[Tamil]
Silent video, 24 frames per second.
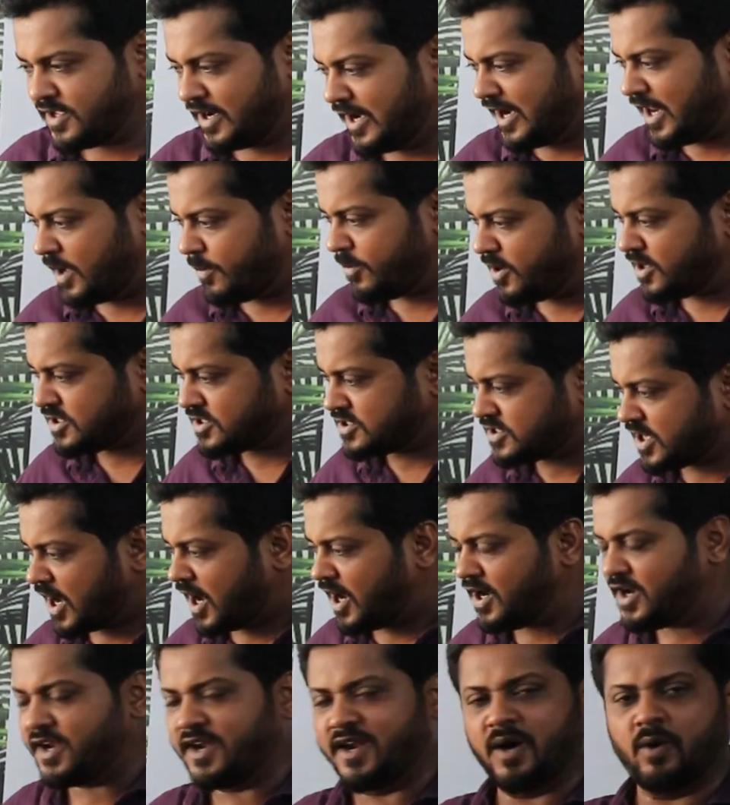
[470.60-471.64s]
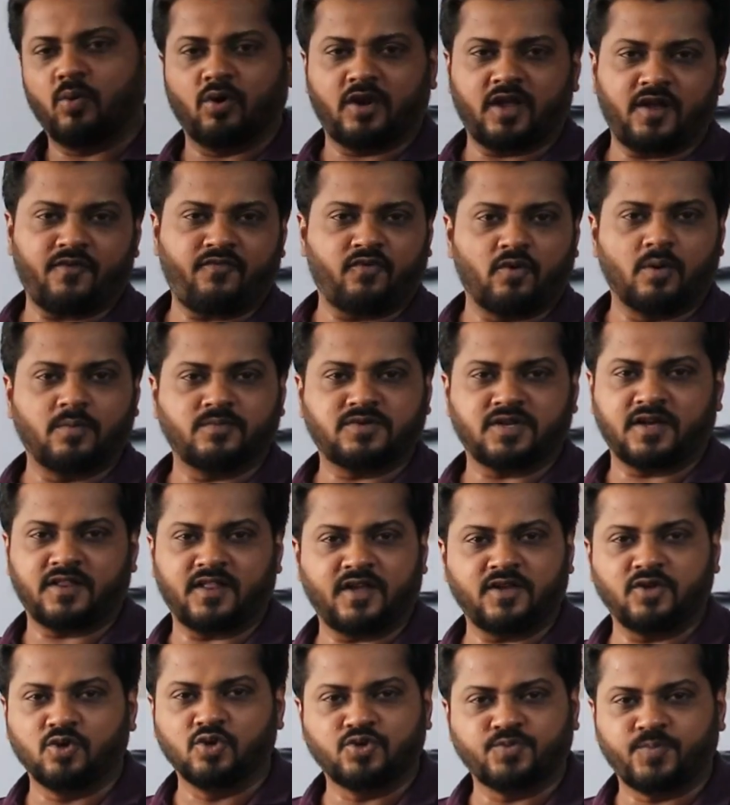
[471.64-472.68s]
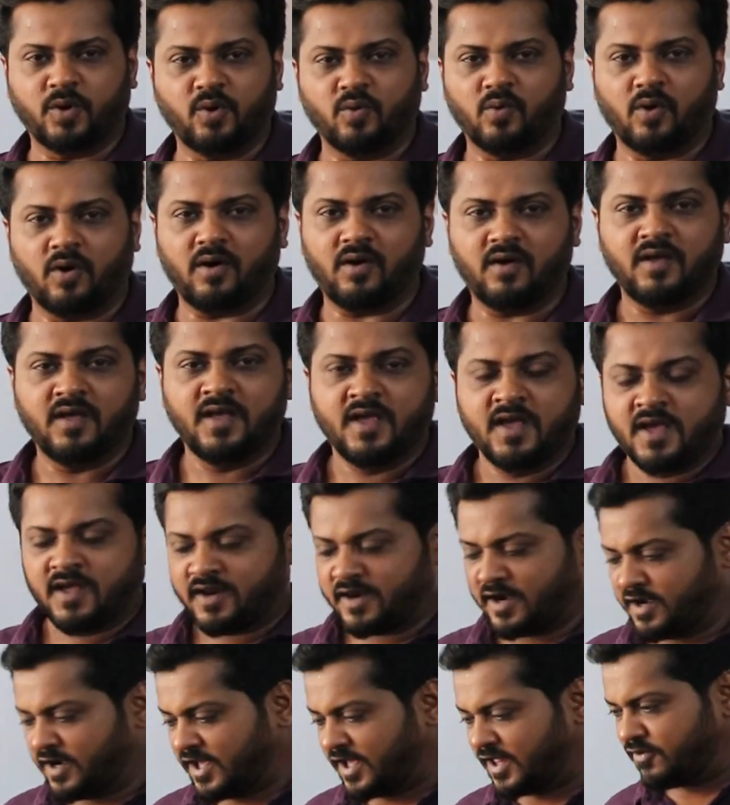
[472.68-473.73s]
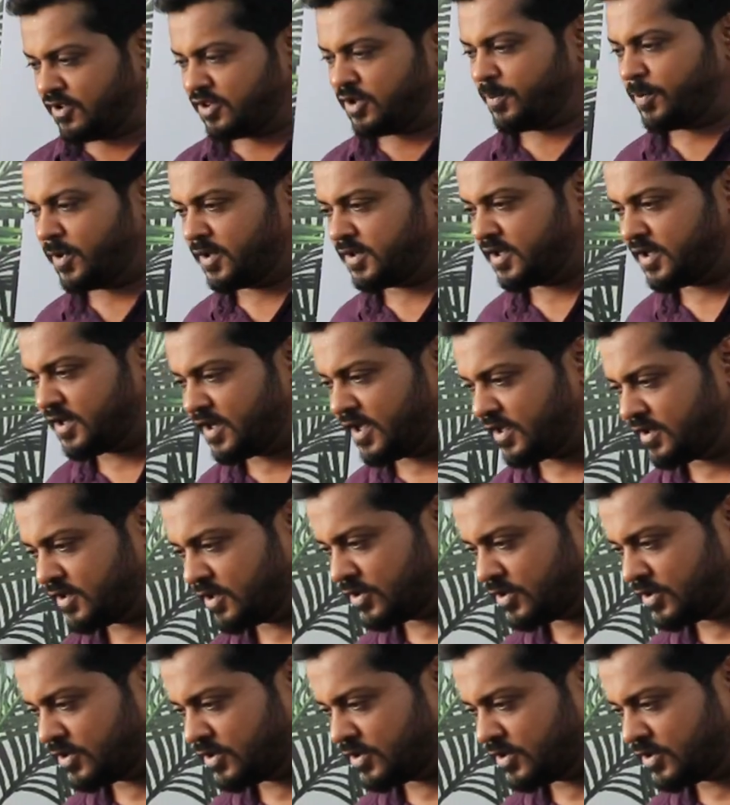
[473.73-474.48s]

எல்லாமே சாலிடாக ஒரே ஃபோம்ஸாக தான் யூஸ் பண்ணுவோம் ரெண்டாவது வந்து பார்த்தீங்கன்னா